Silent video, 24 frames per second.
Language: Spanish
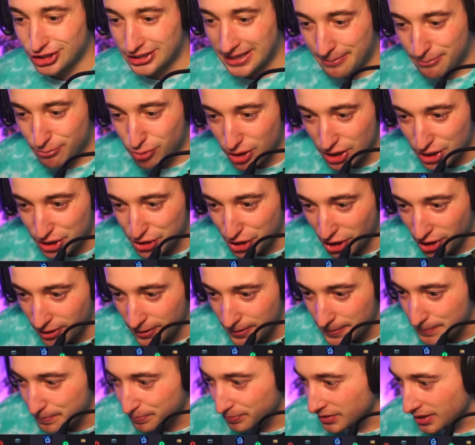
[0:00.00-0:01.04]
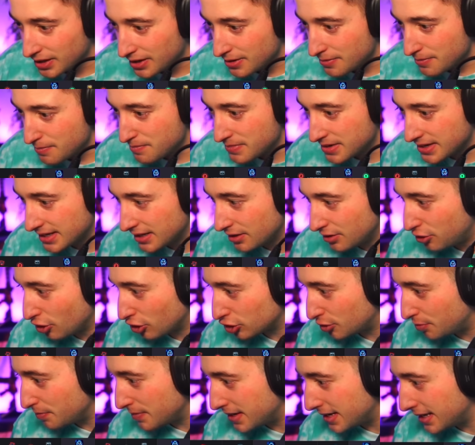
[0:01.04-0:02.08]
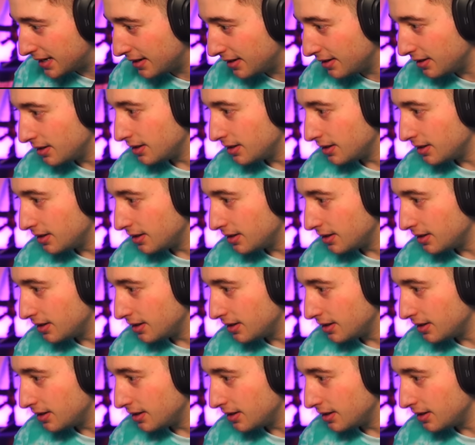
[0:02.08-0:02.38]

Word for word: ya han vuelto. 1000, 2000,